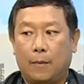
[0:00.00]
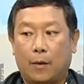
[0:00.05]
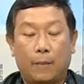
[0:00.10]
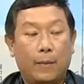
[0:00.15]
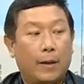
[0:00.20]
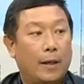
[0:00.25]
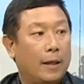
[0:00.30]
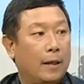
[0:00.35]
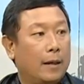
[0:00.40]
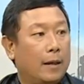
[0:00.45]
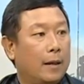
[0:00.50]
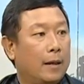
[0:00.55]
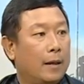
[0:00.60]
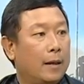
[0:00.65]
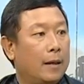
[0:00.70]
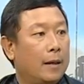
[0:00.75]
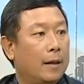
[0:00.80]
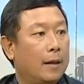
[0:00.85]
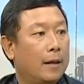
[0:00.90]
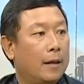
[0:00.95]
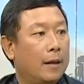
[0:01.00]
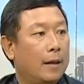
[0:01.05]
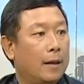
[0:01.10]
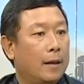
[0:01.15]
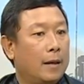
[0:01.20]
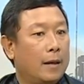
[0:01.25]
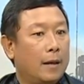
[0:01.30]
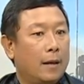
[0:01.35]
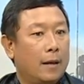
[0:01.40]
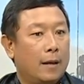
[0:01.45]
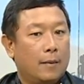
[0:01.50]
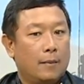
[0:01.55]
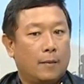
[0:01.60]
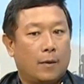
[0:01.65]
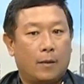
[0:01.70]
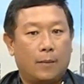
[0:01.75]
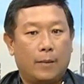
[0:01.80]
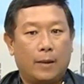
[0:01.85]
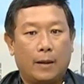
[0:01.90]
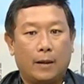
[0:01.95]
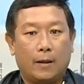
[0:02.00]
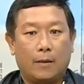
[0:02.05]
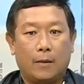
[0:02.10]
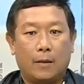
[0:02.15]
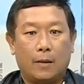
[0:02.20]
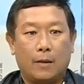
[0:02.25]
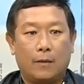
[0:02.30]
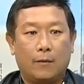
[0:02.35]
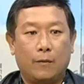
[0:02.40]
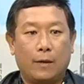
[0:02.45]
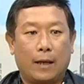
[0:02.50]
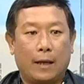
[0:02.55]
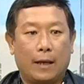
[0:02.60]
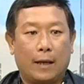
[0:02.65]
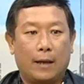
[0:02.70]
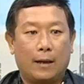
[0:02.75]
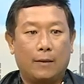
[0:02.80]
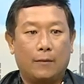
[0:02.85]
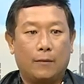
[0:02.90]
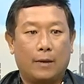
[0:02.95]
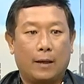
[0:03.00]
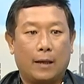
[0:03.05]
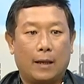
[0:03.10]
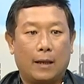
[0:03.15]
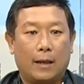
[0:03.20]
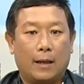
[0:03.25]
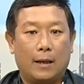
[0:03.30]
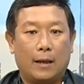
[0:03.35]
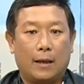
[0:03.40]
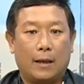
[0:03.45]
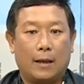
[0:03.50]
หมอผีหมอผีหมอผีก็คือเวลาเวลา